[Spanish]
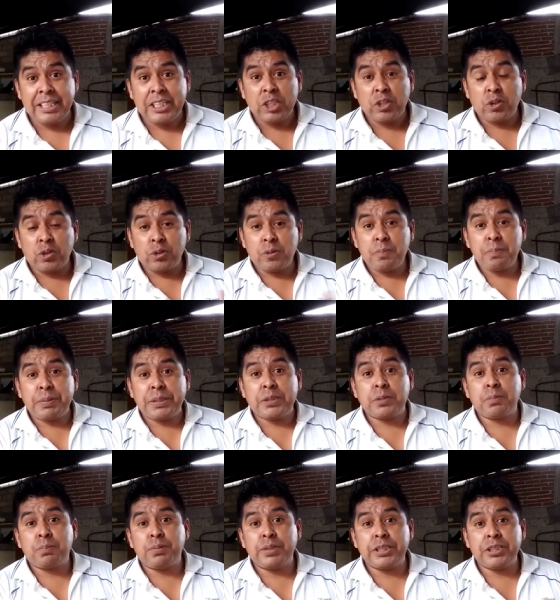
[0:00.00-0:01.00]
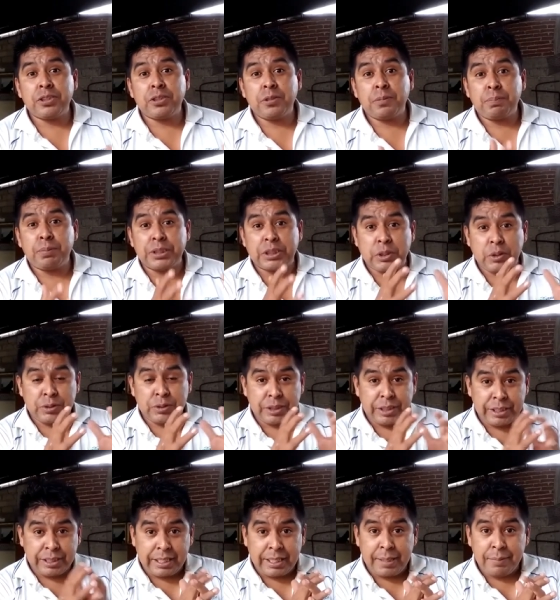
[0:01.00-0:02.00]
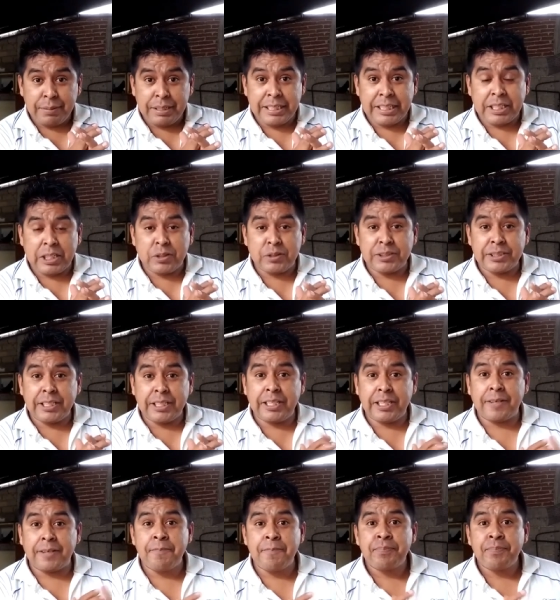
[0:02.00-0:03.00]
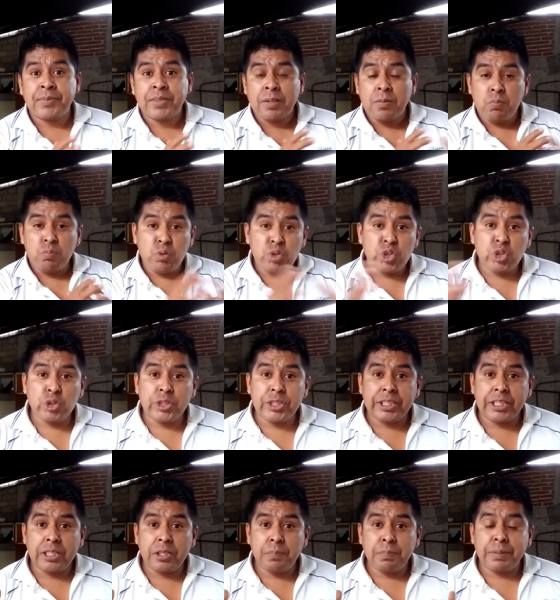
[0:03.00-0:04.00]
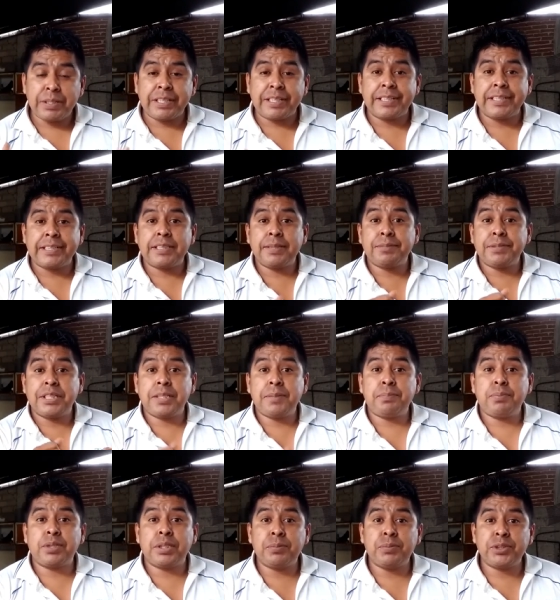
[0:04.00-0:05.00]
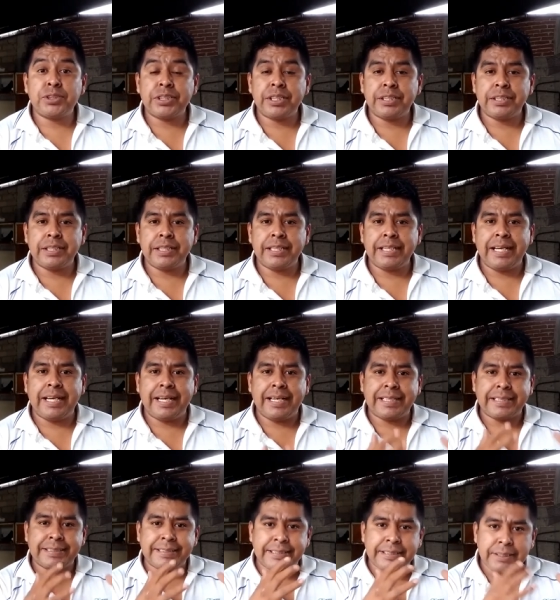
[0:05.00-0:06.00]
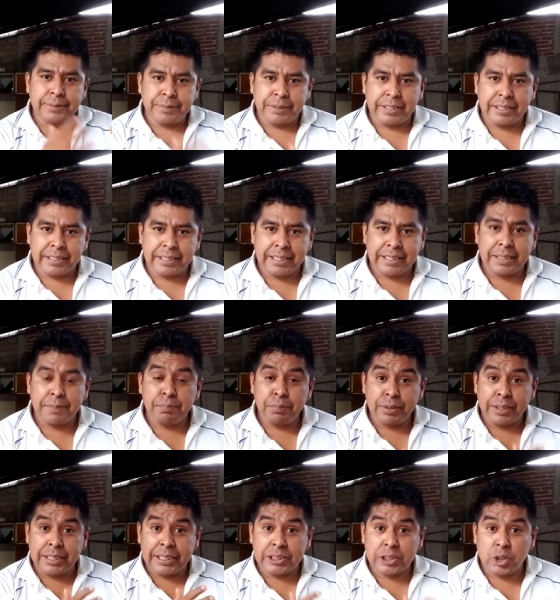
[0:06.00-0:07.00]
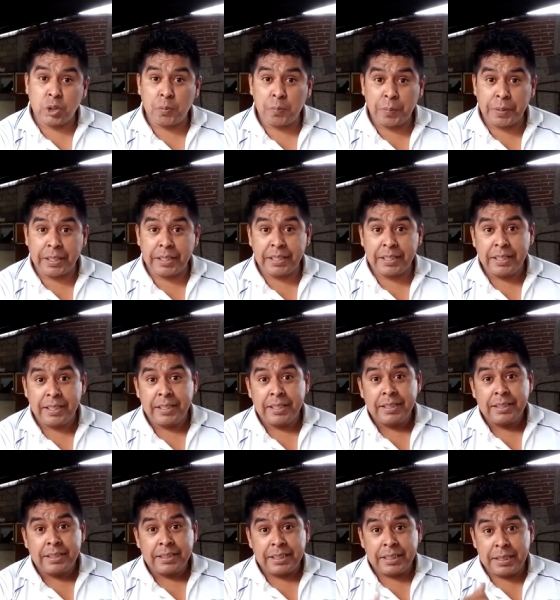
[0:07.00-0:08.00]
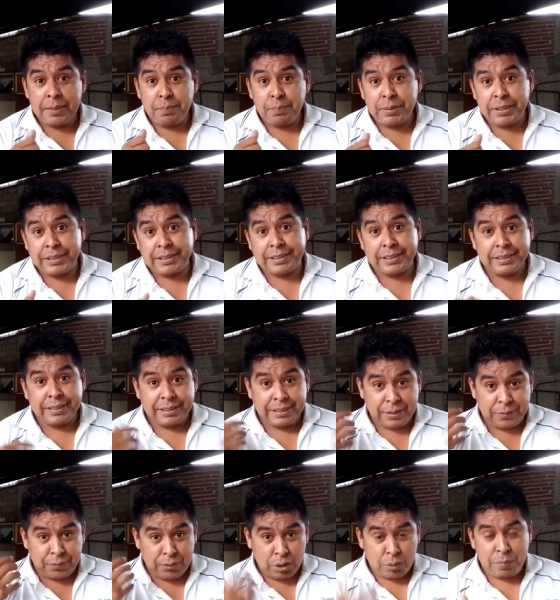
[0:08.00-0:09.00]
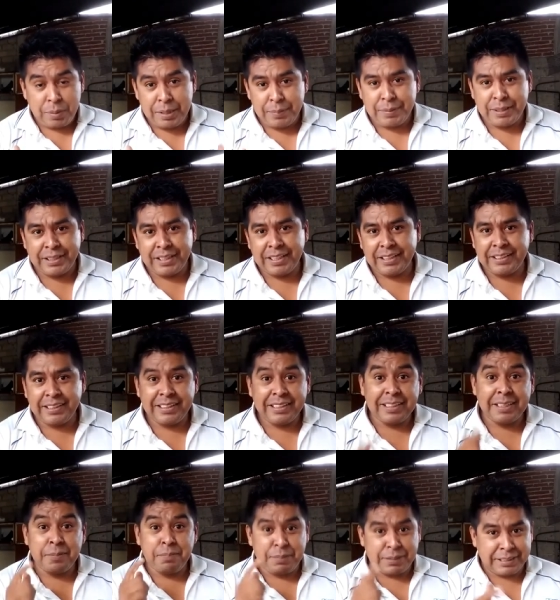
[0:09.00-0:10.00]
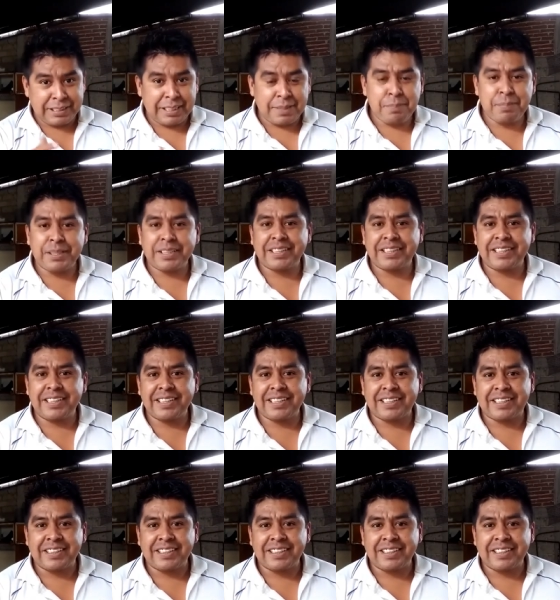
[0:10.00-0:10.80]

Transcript: con un presupuesto pues considerable que no sea mucho dinero para que de esa manera podamos tener accesibilidad a poderlas comprar y pues de forma inmediata empezar a practicar.